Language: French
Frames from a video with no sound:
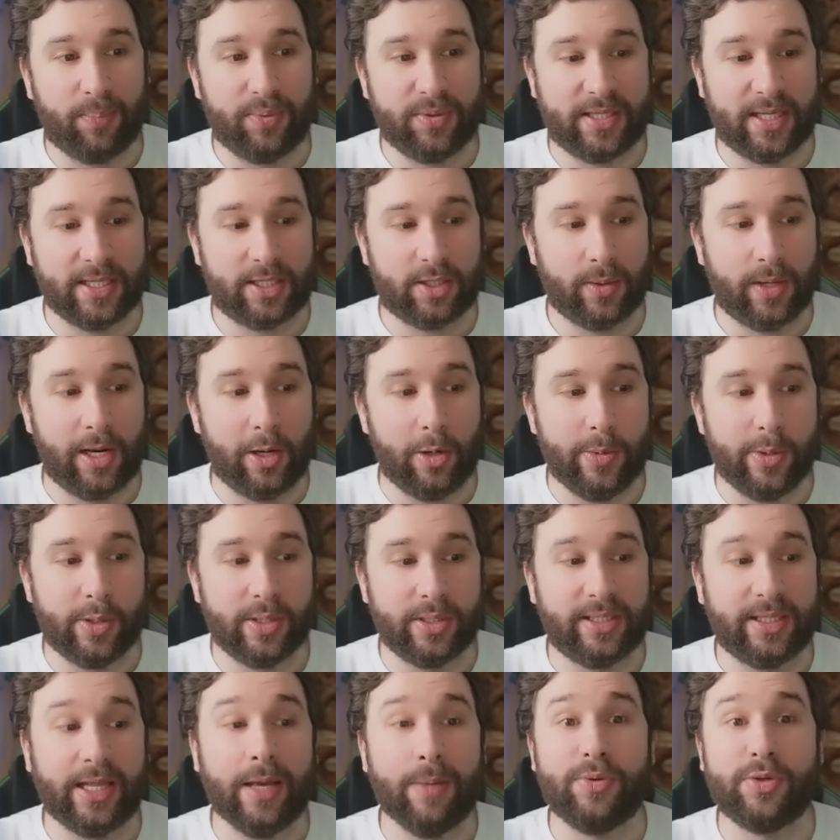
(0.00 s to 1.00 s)
puis sélectionner
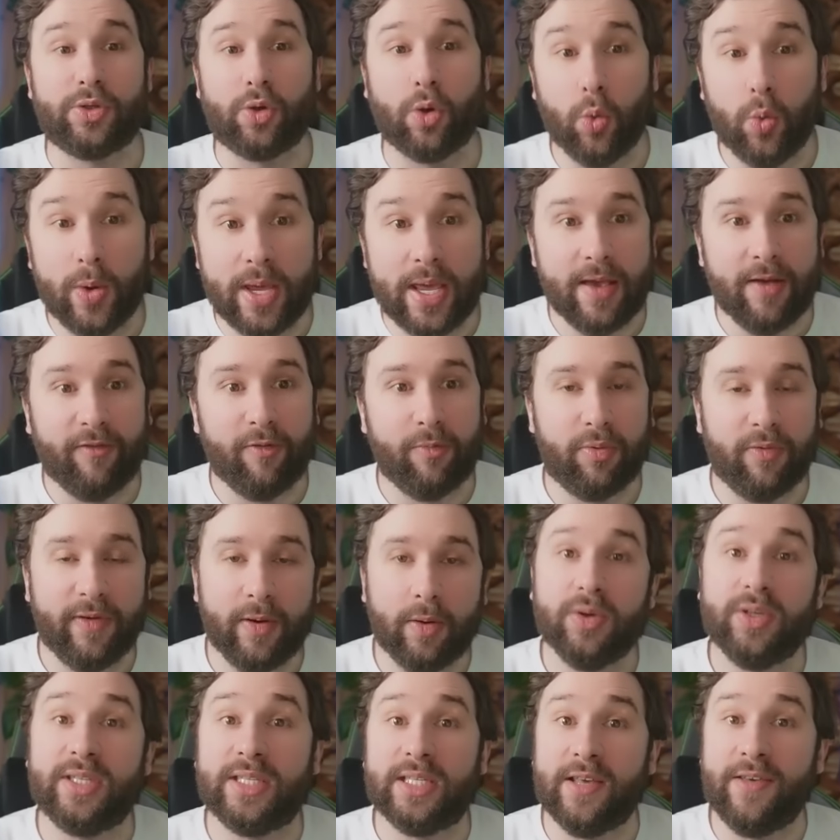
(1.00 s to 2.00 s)
luminosité, puisque oui, vous pouvez
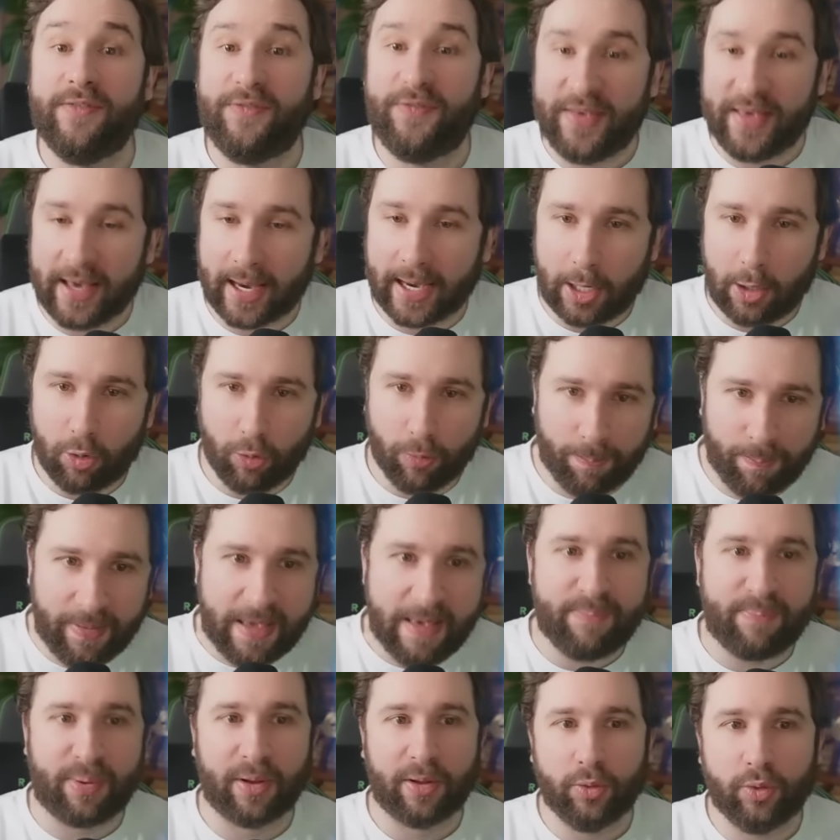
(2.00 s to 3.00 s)
aussi virer le
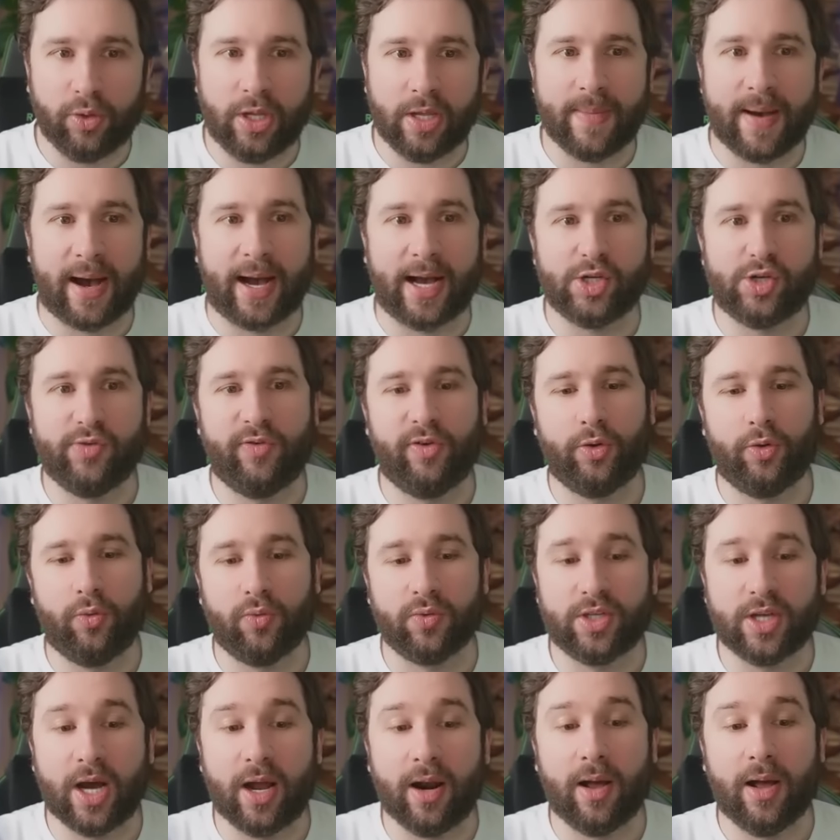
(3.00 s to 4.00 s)
bip de démarrage de votre
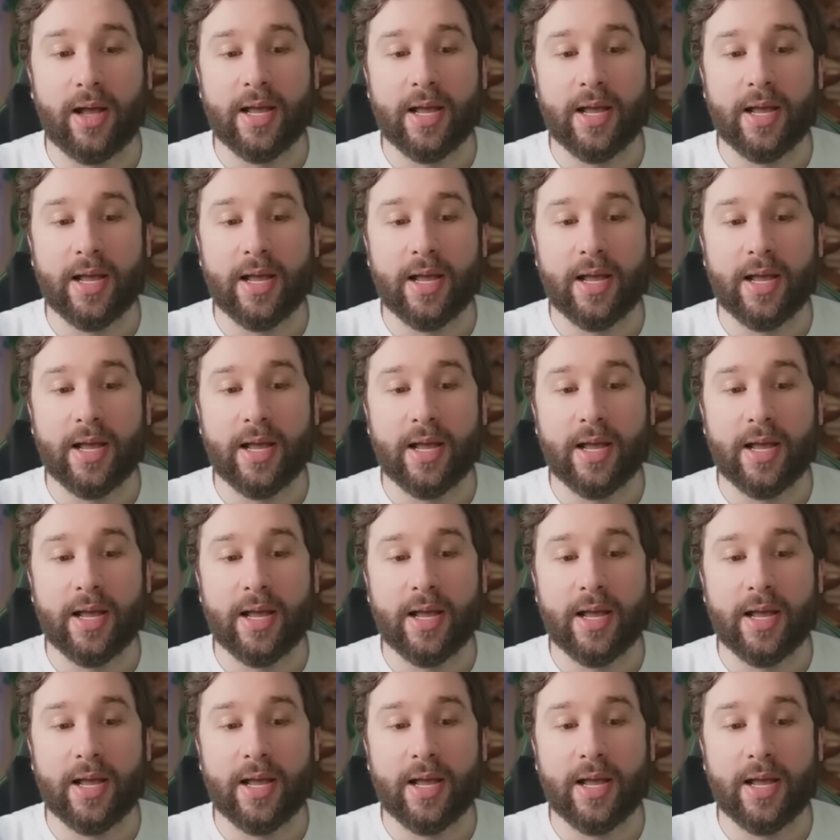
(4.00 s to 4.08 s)
console.